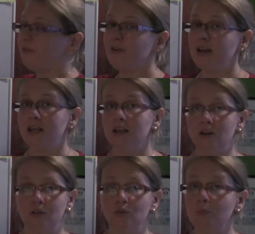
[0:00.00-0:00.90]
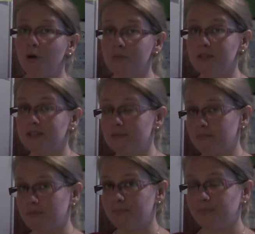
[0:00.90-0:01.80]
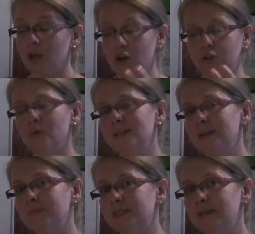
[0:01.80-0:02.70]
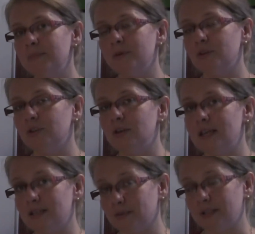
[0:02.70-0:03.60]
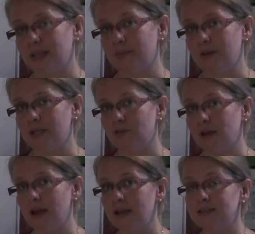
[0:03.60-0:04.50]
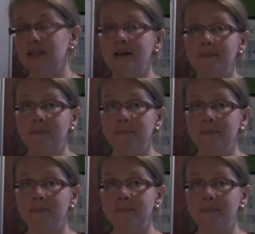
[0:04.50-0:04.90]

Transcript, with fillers: elle fait les deux premiers types. Le troisième type de liaison intermoléculaire, c'est les